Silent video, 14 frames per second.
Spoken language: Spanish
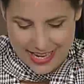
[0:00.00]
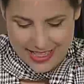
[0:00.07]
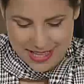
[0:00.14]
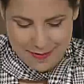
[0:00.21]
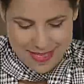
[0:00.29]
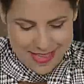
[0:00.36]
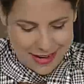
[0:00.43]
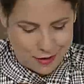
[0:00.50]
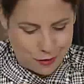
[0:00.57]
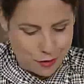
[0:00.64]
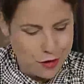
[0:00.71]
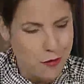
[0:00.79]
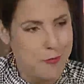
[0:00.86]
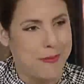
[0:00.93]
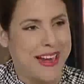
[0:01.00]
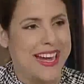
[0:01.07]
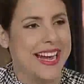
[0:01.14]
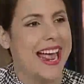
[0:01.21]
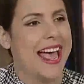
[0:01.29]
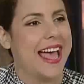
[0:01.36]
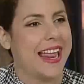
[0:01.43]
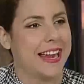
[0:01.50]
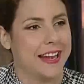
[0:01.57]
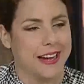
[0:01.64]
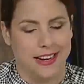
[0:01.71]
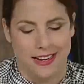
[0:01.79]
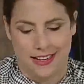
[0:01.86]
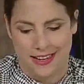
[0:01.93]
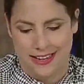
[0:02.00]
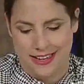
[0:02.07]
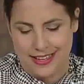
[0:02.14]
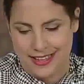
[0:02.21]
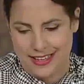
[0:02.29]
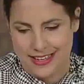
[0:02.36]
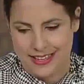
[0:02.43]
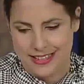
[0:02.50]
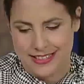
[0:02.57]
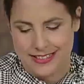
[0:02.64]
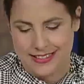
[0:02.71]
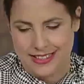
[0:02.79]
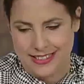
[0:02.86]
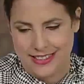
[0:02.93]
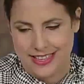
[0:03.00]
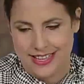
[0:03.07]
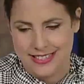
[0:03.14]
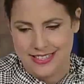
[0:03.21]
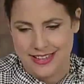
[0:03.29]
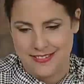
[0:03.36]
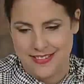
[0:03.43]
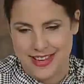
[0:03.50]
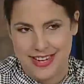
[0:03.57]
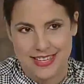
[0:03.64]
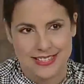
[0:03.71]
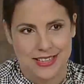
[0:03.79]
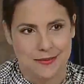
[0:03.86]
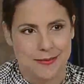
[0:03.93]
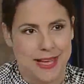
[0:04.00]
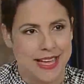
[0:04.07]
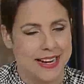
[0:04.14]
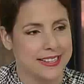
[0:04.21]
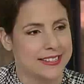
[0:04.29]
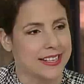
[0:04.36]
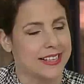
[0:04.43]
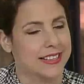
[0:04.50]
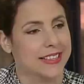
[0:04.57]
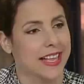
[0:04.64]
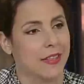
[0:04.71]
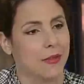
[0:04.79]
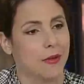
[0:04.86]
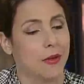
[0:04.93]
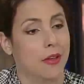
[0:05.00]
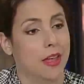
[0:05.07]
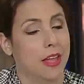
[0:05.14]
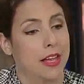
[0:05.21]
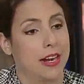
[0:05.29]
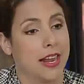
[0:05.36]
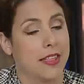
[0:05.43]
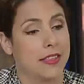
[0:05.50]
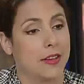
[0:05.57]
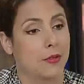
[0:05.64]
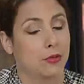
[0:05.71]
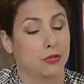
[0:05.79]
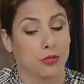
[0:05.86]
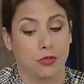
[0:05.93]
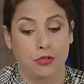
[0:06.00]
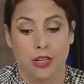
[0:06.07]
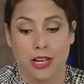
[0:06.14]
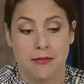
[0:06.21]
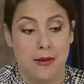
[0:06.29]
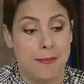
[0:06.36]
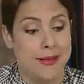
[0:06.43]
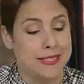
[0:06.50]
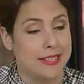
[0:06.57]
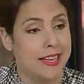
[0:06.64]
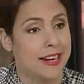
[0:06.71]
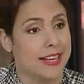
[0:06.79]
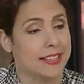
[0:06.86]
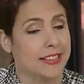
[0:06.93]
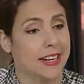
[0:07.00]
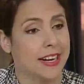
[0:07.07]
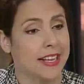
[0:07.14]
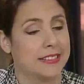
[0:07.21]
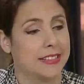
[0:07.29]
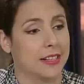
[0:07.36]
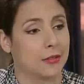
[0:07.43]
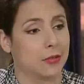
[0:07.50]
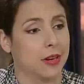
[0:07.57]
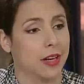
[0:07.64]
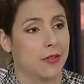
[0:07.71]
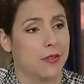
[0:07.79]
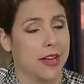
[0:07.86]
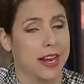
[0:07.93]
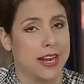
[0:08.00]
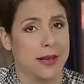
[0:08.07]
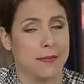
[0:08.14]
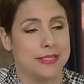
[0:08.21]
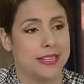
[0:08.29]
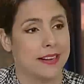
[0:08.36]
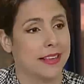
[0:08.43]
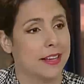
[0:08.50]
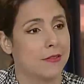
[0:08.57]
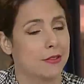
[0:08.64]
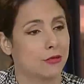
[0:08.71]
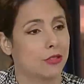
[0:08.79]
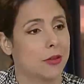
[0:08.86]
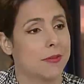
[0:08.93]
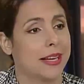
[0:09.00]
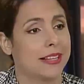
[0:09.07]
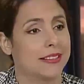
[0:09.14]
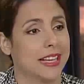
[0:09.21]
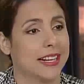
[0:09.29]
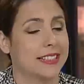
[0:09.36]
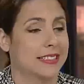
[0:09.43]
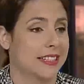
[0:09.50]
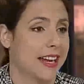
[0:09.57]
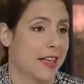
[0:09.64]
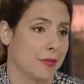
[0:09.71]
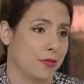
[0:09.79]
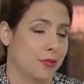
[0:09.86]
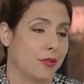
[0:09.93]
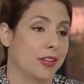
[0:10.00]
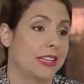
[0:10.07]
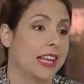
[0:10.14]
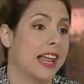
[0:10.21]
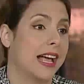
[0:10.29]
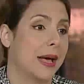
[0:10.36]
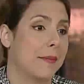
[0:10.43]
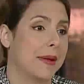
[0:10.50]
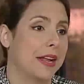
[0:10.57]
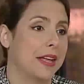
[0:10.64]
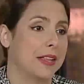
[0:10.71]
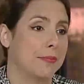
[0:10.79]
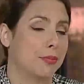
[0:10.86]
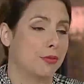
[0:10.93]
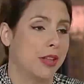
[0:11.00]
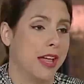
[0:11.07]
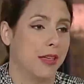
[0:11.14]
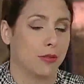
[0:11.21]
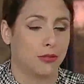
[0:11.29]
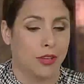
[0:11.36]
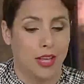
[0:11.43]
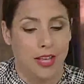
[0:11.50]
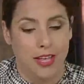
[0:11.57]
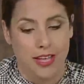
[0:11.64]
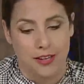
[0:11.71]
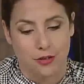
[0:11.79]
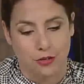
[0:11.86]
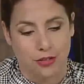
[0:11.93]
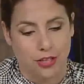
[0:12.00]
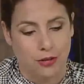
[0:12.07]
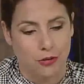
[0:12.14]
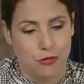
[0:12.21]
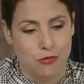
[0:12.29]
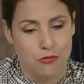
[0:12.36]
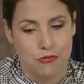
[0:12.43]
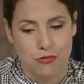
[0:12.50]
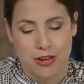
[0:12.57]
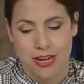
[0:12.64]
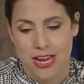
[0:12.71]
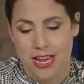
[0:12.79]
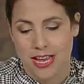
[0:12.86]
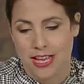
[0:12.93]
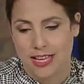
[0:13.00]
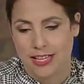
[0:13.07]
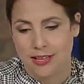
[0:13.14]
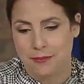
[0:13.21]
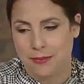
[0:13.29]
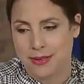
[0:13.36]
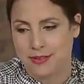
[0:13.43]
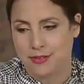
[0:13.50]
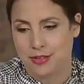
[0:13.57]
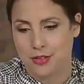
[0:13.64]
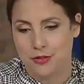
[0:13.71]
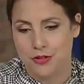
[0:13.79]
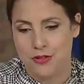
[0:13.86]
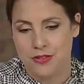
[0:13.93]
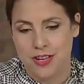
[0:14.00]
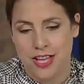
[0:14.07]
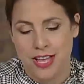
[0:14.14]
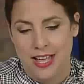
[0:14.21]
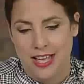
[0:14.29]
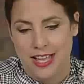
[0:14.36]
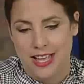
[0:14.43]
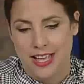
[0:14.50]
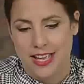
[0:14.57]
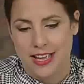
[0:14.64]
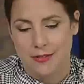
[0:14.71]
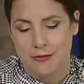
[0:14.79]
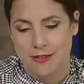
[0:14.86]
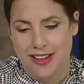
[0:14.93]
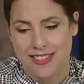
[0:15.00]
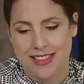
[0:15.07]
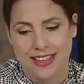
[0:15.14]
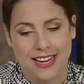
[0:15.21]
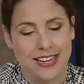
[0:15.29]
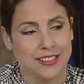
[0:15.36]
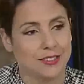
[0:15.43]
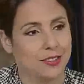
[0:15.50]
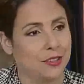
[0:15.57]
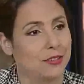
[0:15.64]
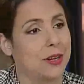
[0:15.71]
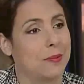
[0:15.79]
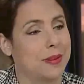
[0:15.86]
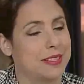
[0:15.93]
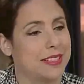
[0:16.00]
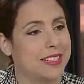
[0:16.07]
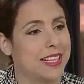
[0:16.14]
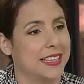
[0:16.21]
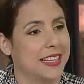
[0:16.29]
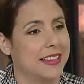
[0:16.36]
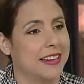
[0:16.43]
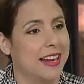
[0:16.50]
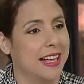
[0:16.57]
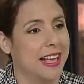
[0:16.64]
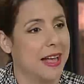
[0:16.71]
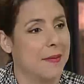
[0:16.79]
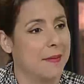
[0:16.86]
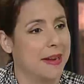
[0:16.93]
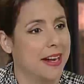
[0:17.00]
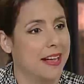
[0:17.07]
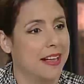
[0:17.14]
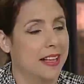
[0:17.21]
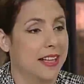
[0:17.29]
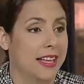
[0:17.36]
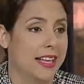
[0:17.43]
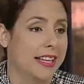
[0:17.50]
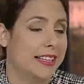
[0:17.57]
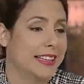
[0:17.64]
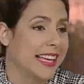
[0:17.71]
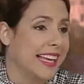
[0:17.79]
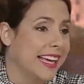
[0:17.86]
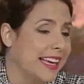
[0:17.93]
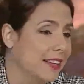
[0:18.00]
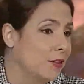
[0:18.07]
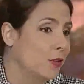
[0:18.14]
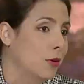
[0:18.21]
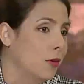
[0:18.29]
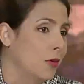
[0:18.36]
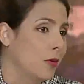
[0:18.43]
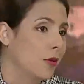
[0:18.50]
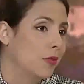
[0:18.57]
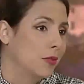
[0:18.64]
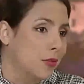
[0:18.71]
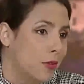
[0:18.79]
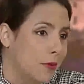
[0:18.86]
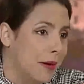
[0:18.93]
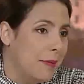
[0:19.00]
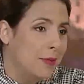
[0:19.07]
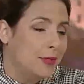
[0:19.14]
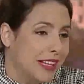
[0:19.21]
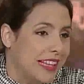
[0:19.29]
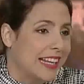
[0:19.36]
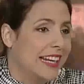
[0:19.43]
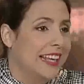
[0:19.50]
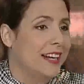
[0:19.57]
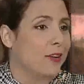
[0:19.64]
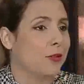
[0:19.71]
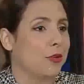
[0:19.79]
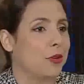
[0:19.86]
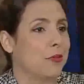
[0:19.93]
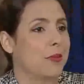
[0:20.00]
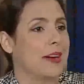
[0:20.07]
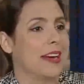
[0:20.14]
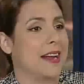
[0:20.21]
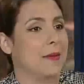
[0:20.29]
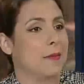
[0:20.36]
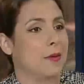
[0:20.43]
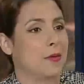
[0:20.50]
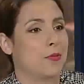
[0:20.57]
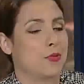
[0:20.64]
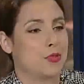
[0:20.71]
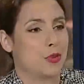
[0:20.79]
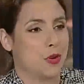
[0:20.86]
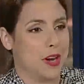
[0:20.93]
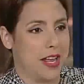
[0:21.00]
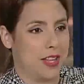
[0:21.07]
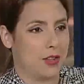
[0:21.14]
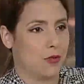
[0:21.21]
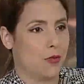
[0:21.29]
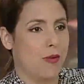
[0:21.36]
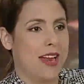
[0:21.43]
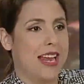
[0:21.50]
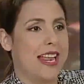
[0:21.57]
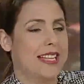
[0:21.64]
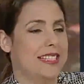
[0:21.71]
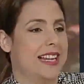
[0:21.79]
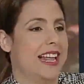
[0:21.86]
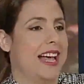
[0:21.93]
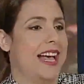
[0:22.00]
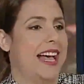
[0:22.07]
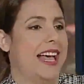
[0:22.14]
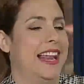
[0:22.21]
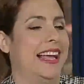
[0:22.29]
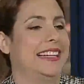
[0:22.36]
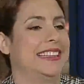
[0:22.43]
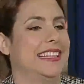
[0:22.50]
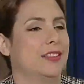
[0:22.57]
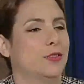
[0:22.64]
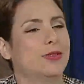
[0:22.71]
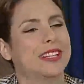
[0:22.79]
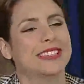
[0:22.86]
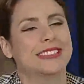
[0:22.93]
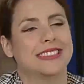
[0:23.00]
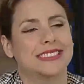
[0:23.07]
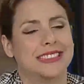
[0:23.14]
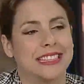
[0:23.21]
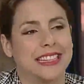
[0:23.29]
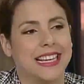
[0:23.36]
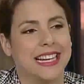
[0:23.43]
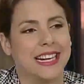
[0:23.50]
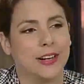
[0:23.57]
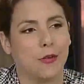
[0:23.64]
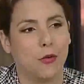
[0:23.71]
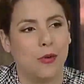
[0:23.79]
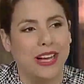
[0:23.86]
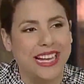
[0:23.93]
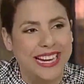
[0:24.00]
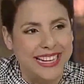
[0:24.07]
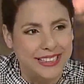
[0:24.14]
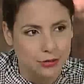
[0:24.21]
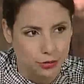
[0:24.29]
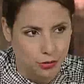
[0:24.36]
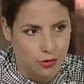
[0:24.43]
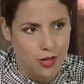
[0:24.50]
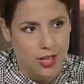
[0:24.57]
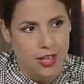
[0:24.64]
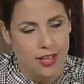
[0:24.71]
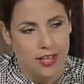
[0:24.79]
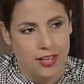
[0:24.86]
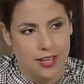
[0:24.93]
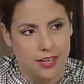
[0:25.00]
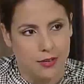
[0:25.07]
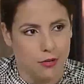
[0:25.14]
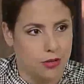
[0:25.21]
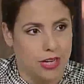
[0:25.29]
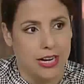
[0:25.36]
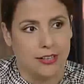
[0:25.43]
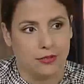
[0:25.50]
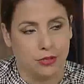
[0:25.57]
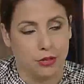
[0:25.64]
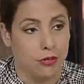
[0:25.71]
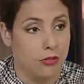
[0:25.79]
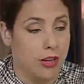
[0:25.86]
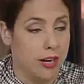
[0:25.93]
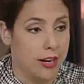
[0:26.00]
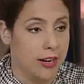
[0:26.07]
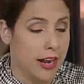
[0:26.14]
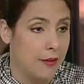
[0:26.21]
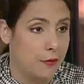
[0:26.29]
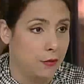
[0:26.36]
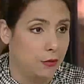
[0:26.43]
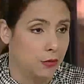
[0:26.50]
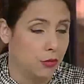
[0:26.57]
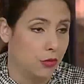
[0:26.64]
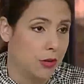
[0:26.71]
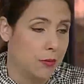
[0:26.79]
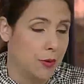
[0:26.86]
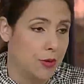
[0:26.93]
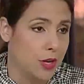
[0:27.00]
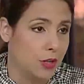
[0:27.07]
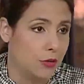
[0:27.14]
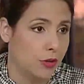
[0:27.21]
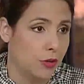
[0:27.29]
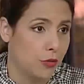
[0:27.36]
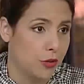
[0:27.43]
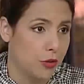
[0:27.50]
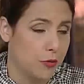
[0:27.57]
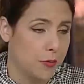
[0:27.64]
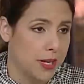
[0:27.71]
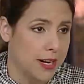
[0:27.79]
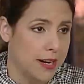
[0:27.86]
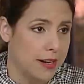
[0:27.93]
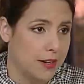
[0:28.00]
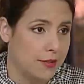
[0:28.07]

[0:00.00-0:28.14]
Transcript: tema del Código Penal eh, desde hace varias semanas ha estado la discusión de qué va a pasar en esta legislatura con él. Y a pesar de que no es un tema que está en el Senado, sino que está en la Cámara de Diputados, nos dejó con una impresión, eh, una declaración del presidente de la Cámara eh, de que esto no vamos a tener código penal por mucho rato. ¿Cuál es la, actitud que se siente en el Congreso eh, con relación al futuro del proyecto de código penal?